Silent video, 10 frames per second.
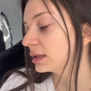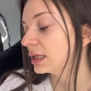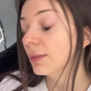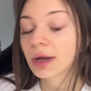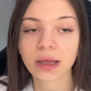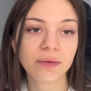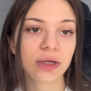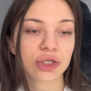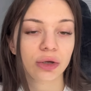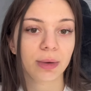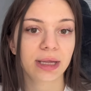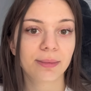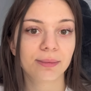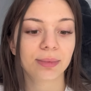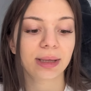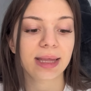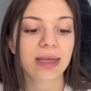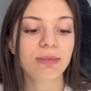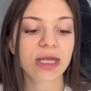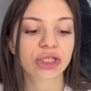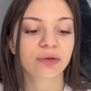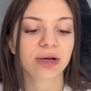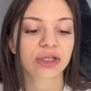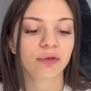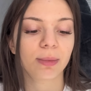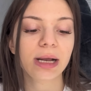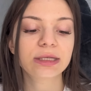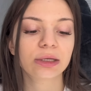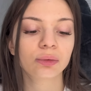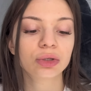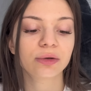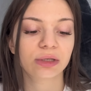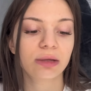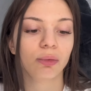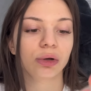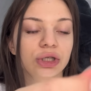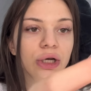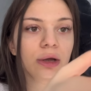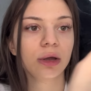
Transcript: Самое главное, чтобы она была не меньше вашего пальца, лучше взять больше.